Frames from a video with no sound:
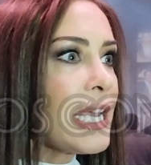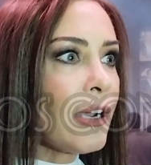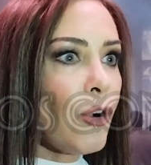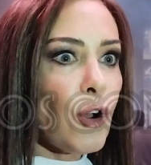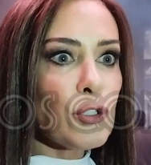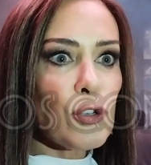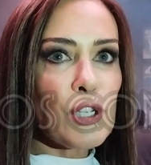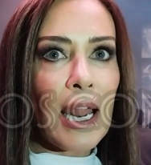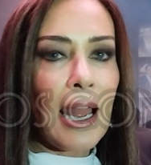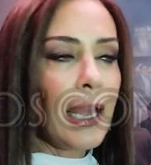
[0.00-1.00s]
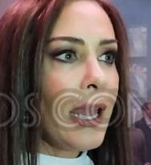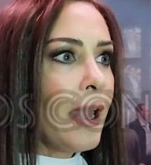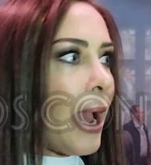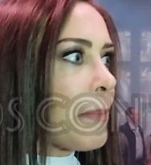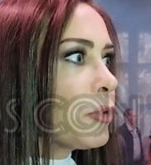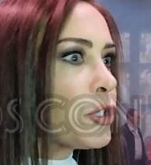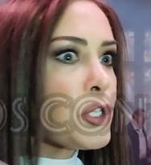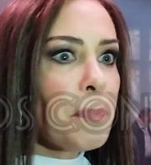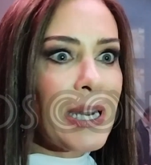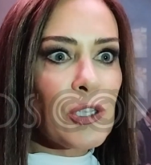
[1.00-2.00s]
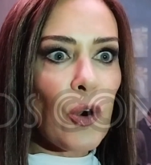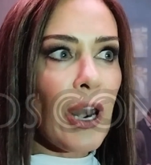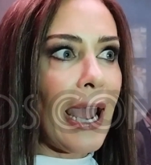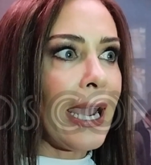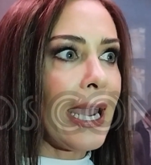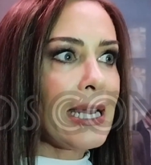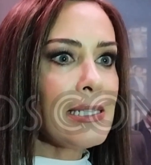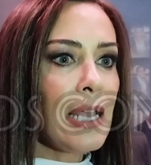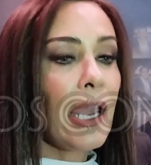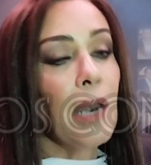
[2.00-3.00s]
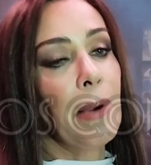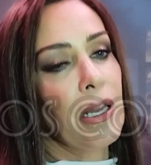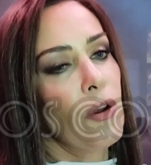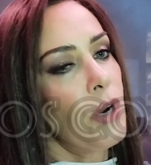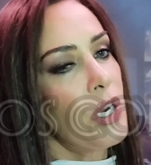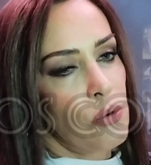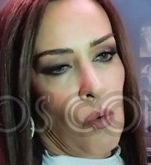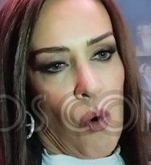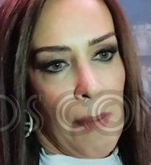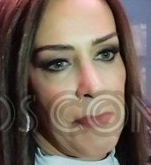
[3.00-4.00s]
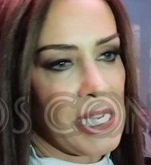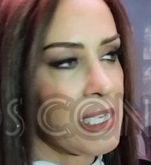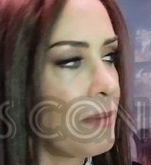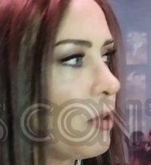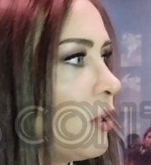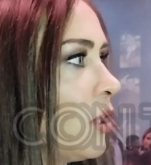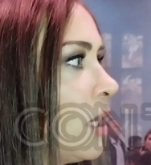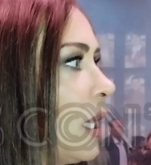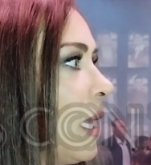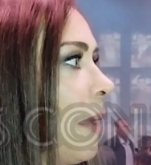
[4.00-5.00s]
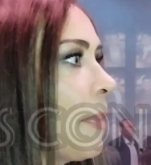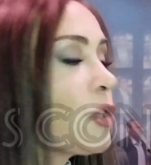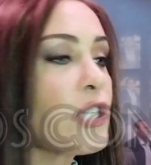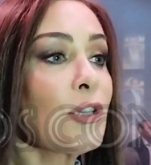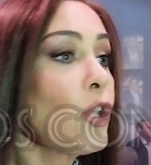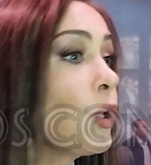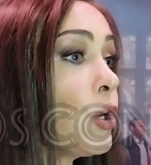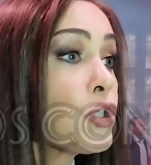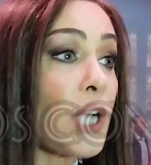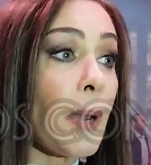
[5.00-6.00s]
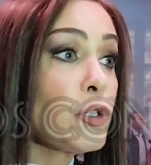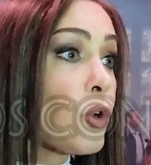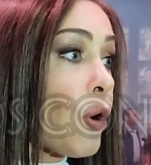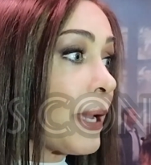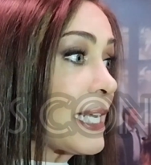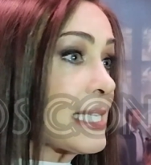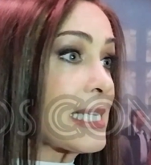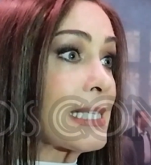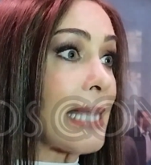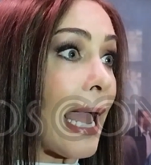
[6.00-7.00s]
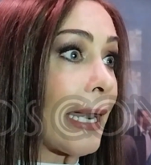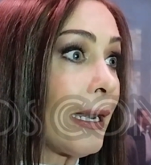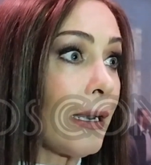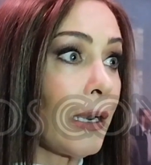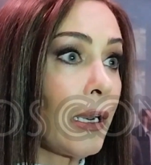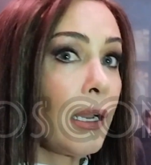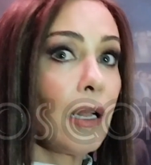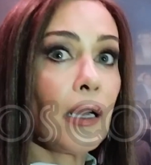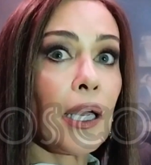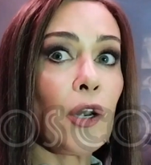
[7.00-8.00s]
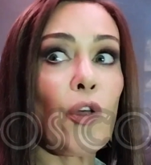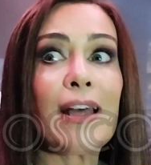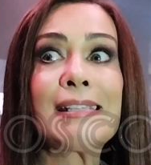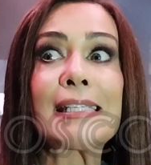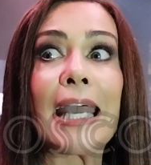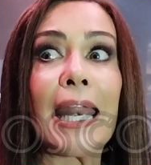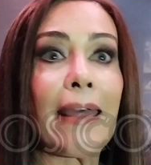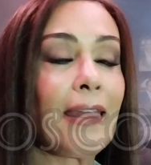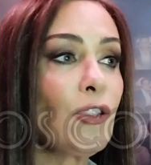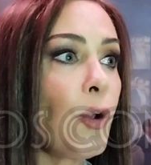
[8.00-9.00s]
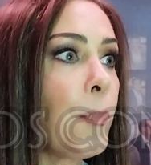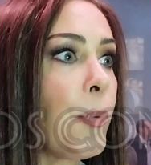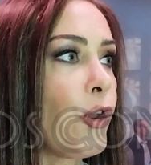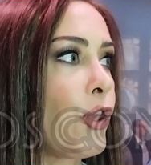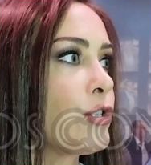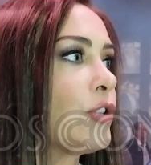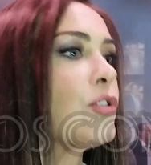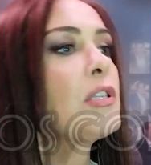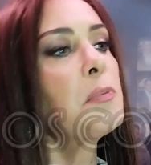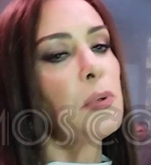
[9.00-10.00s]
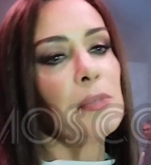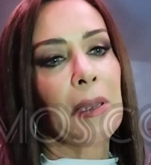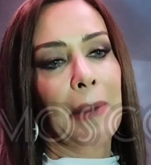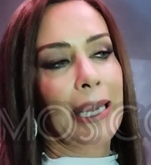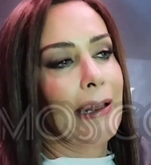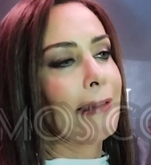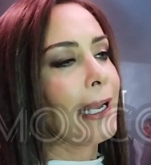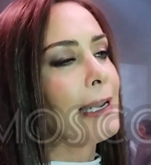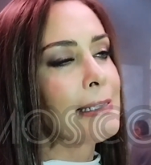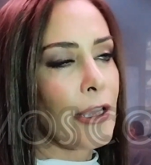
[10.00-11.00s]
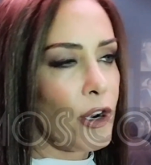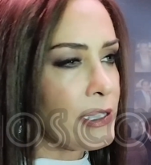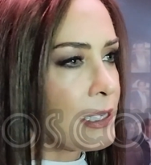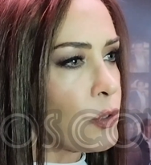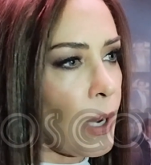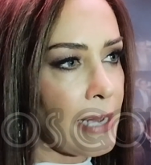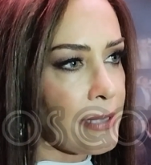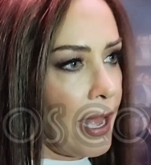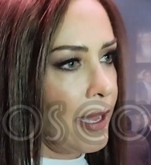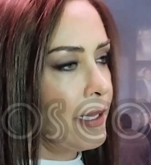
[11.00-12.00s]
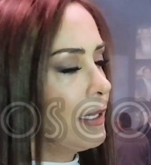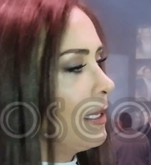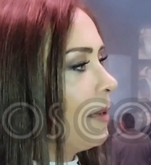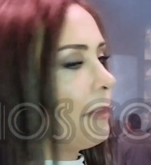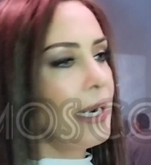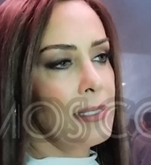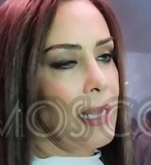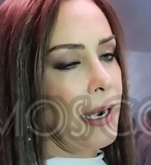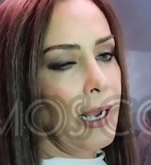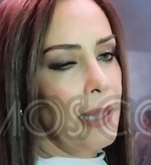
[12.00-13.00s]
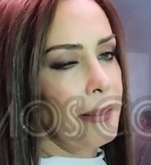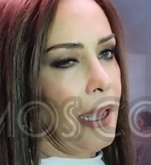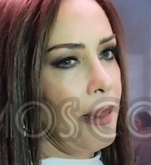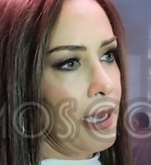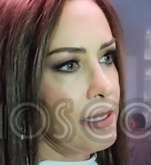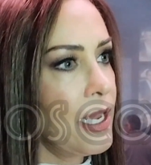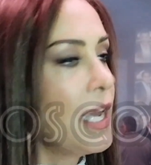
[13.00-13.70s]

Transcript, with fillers: hijos, o sea, hay muchos personajes, el marido que es un guapísimo, pero si todos los chavos jóvenes están, que no das crédito, por Dios. Entonces, pues imagínate que las señoras en su casa van a estar encantadas.